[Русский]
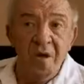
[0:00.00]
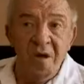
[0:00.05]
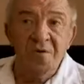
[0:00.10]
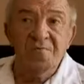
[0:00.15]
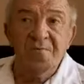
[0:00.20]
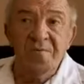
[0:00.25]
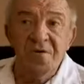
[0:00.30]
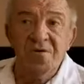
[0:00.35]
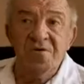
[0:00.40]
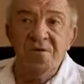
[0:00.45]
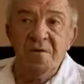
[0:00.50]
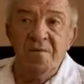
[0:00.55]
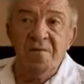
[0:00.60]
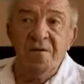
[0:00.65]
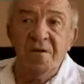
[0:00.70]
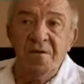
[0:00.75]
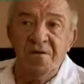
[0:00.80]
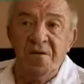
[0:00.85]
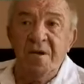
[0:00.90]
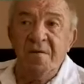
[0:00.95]
Ну, я
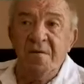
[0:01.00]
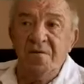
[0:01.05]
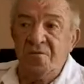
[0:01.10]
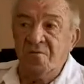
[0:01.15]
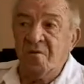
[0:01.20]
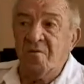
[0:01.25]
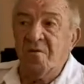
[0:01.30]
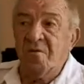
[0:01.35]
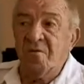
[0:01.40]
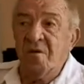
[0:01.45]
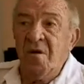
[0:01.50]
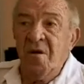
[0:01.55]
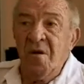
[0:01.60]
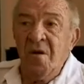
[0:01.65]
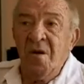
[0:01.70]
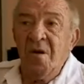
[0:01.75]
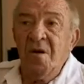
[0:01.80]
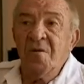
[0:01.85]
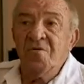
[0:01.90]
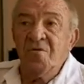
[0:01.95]
спасибо тем, что
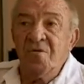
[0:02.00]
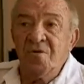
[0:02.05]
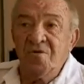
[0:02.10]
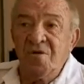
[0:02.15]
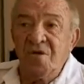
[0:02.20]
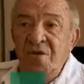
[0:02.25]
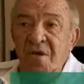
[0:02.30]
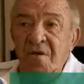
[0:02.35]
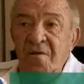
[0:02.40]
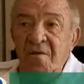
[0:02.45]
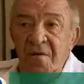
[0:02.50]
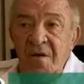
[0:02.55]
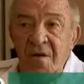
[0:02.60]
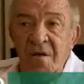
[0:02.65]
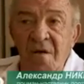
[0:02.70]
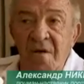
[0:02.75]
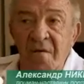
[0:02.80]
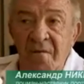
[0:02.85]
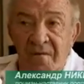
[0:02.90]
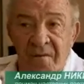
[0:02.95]
все-таки
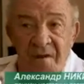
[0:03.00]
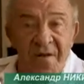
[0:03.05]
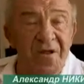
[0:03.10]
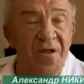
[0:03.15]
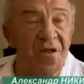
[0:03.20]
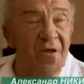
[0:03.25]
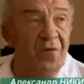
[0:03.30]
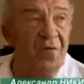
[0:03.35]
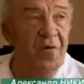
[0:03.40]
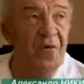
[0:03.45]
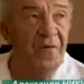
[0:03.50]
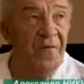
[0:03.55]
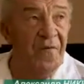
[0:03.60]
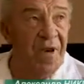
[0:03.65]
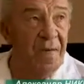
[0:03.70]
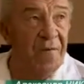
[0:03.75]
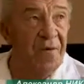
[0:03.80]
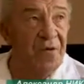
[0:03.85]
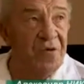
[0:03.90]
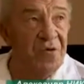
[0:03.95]
в это такое
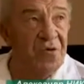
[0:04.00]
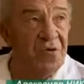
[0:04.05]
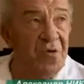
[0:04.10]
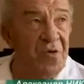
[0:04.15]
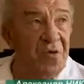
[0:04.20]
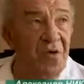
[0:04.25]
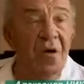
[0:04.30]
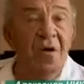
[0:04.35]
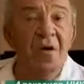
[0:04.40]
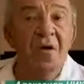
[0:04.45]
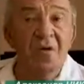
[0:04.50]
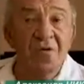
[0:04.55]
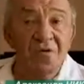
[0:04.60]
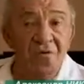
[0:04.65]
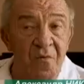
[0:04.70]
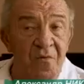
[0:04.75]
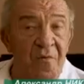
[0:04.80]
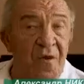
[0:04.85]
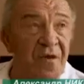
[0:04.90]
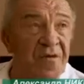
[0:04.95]
время тяжелое
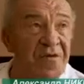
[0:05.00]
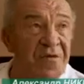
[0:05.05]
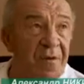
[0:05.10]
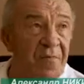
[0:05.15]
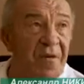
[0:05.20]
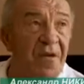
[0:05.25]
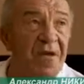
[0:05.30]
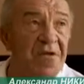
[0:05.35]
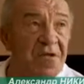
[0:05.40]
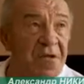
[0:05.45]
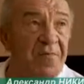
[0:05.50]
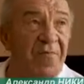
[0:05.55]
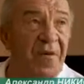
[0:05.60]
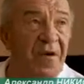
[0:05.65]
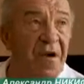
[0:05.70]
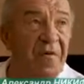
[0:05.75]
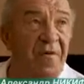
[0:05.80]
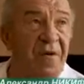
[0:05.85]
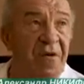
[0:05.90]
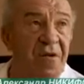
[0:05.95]
сумели собраться и
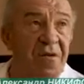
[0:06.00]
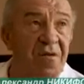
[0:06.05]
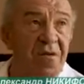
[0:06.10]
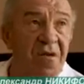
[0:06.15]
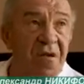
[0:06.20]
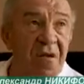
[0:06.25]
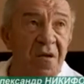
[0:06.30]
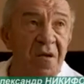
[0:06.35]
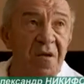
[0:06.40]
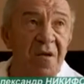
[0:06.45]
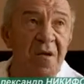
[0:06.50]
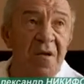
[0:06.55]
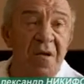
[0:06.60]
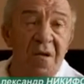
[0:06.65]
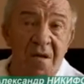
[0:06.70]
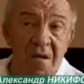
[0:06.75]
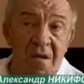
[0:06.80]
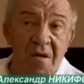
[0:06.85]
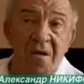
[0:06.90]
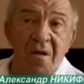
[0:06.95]
поговорить.
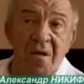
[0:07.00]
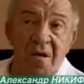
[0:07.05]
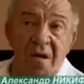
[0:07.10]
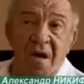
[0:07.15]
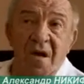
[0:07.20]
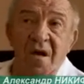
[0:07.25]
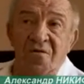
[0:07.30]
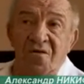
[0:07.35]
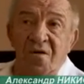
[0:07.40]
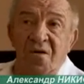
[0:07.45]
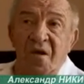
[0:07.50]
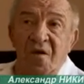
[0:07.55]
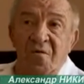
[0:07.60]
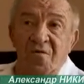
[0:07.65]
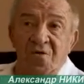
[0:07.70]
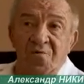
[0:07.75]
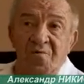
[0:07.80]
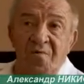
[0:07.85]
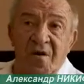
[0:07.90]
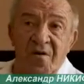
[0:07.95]
И я
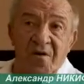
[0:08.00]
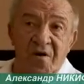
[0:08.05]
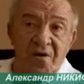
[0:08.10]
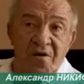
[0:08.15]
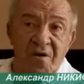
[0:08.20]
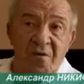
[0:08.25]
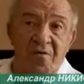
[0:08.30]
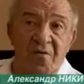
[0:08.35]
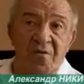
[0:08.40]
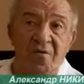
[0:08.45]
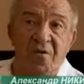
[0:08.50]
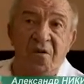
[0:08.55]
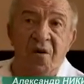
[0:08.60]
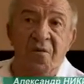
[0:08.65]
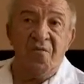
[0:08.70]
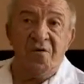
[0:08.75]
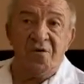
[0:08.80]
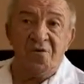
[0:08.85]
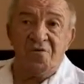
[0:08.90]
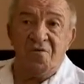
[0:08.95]
желаю успеха этому
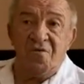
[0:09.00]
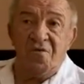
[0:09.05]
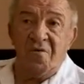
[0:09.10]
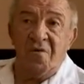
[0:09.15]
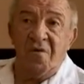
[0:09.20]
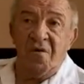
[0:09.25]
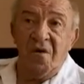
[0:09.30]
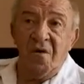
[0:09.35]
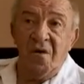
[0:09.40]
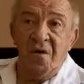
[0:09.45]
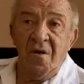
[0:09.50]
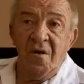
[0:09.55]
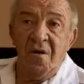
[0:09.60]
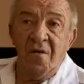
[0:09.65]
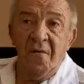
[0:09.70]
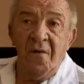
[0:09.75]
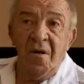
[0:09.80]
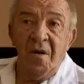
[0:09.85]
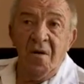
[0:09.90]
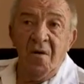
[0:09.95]
руководству
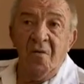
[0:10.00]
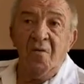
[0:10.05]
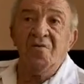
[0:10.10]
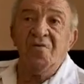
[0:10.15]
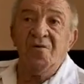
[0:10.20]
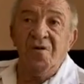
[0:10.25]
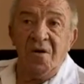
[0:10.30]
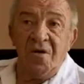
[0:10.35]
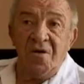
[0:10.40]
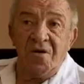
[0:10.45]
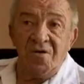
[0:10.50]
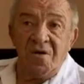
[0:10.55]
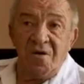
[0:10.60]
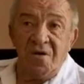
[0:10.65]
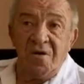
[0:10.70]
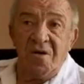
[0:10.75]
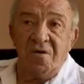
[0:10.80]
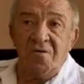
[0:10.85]
училища,